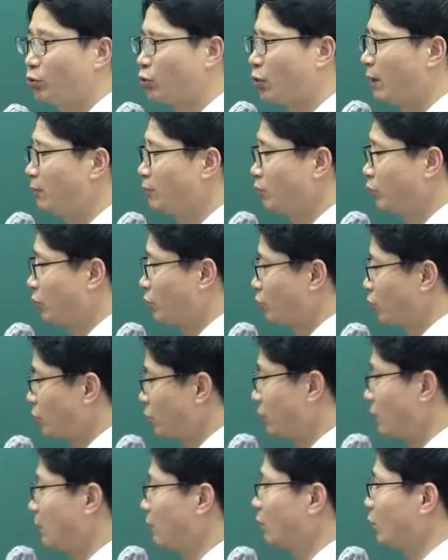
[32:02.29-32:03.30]
종합문제수기
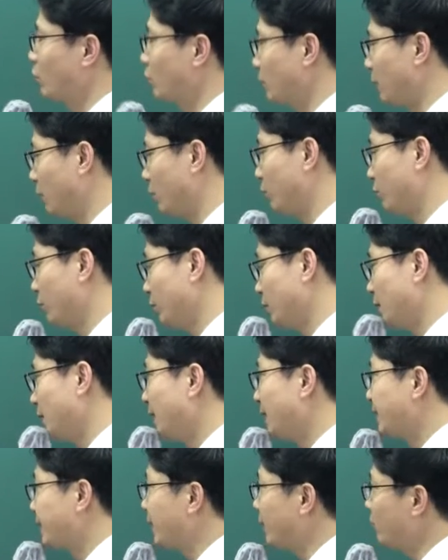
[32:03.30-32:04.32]
나오고 나오고요.
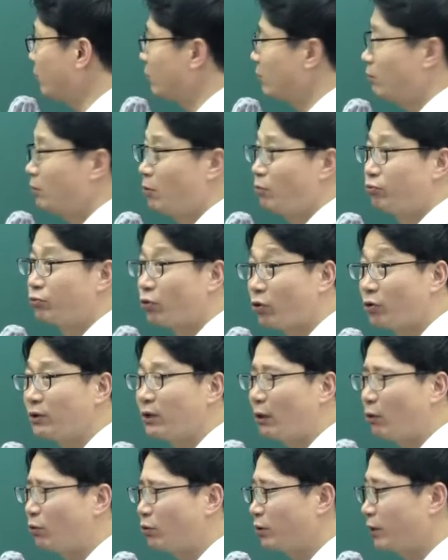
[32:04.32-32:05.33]
세율은 뭐 무조건
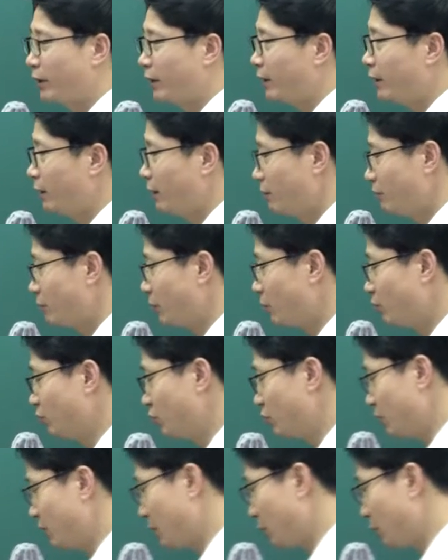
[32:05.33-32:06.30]
나오는데 몇 문제